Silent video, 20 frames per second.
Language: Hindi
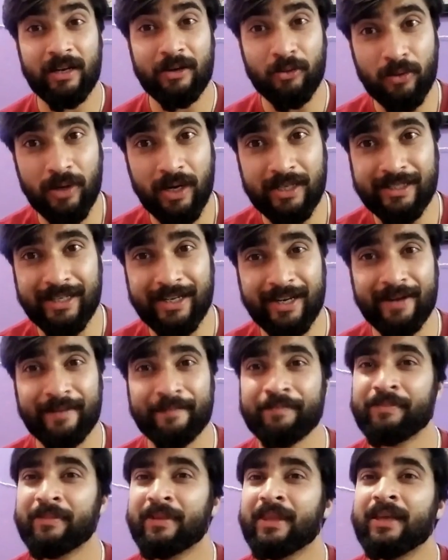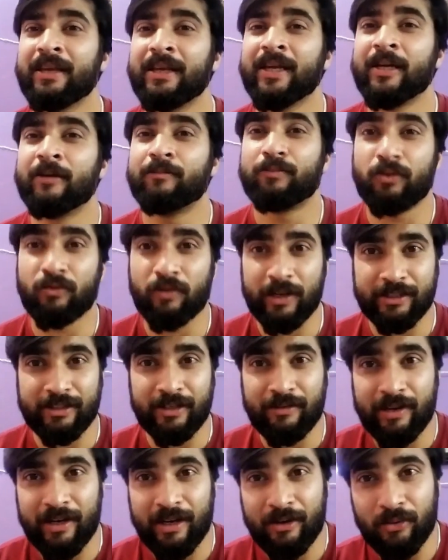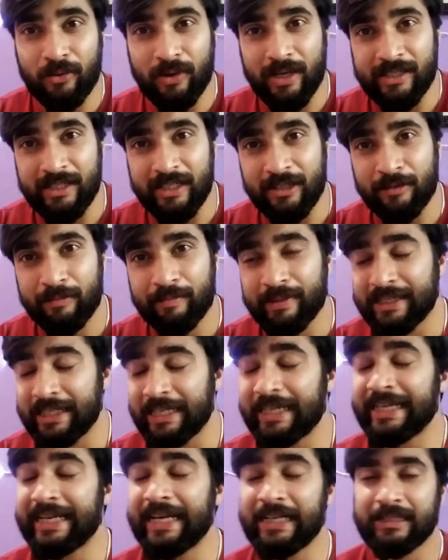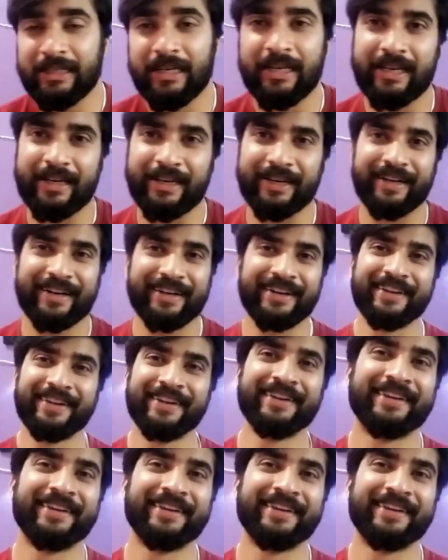वाला लुक आ जाएगा प्रोफेशनल वाला लुक आ जाएगा पता नहीं कैसा लगेगा